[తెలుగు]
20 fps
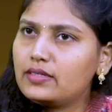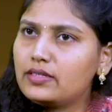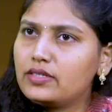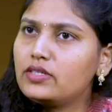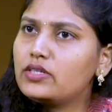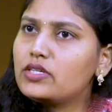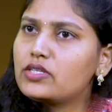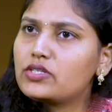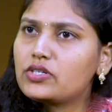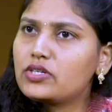
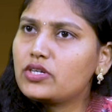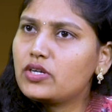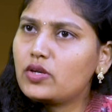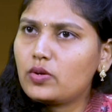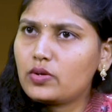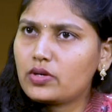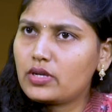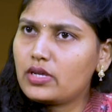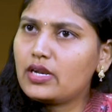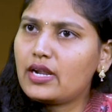
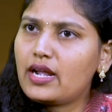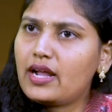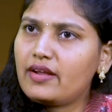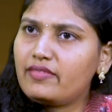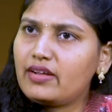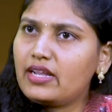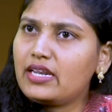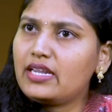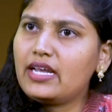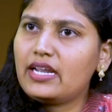ఇండస్ట్రీలోకి
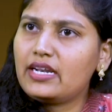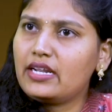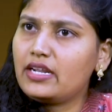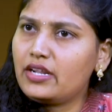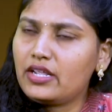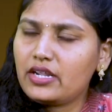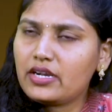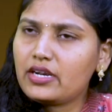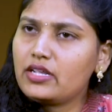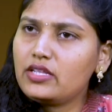రావాలి అన్న
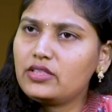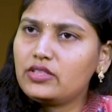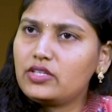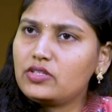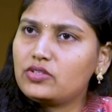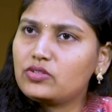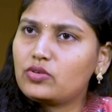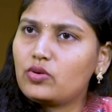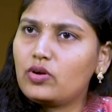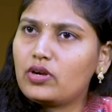నిర్ణయం
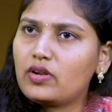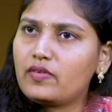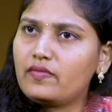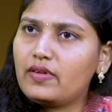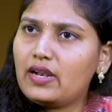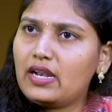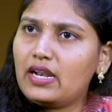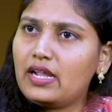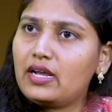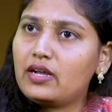తీసుకోవటం
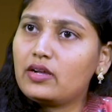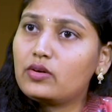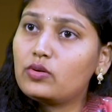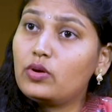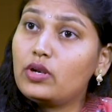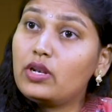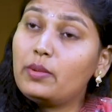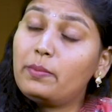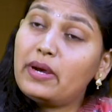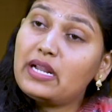వల్ల
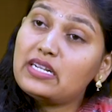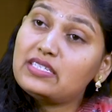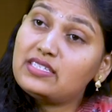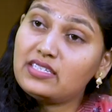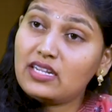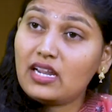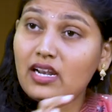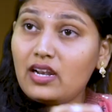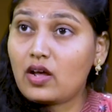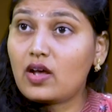కొన్ని
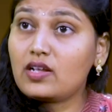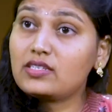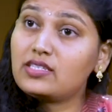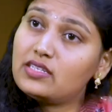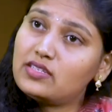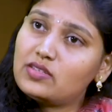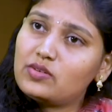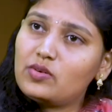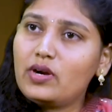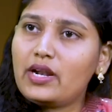పర్సనల్
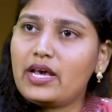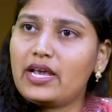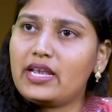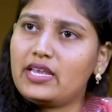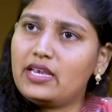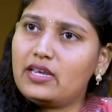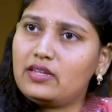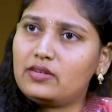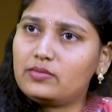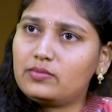లాసెస్ కూడా
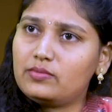అయ్యారు